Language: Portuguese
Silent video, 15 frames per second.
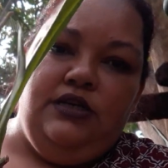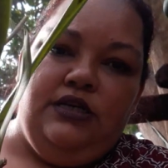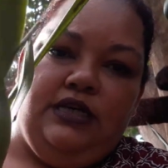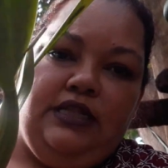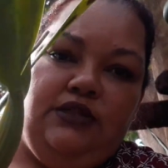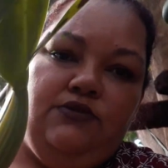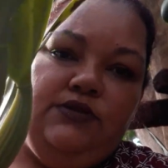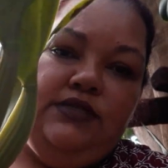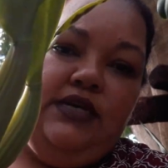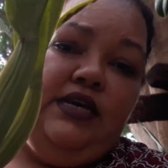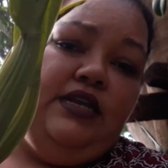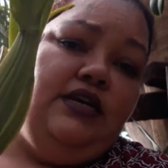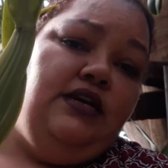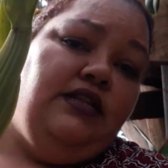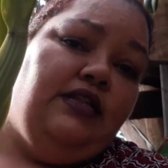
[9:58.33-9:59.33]
a
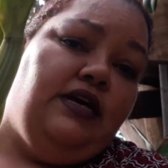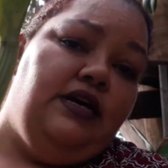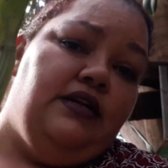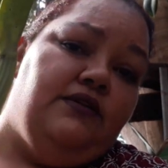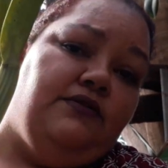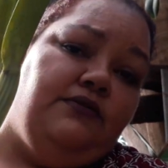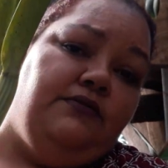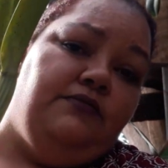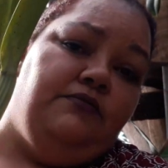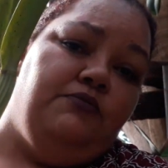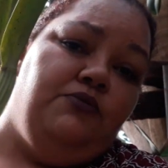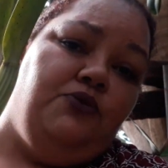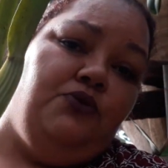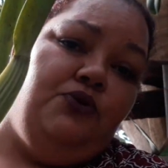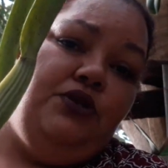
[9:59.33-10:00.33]
torceirinha dela, ó.
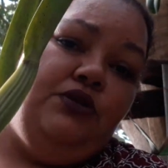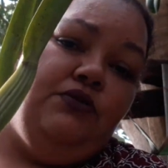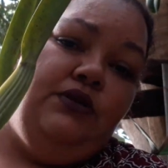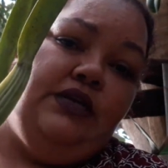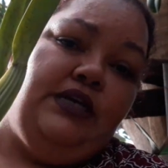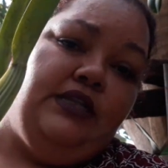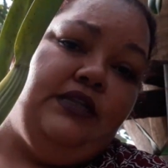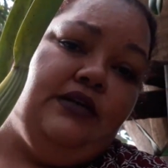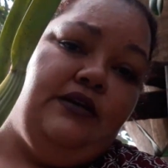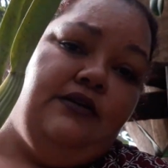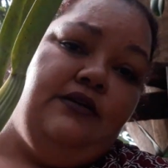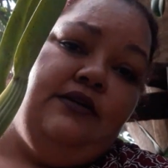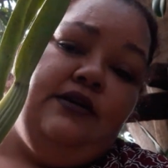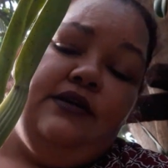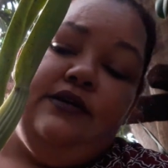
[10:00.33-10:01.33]
Muito linda.
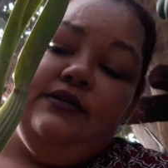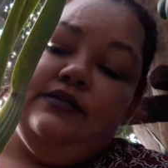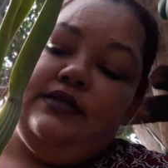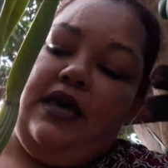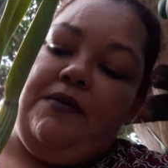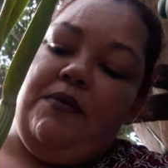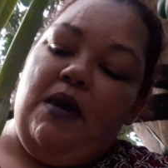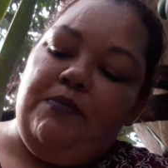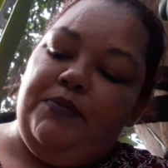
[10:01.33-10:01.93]
Isso aqui é minha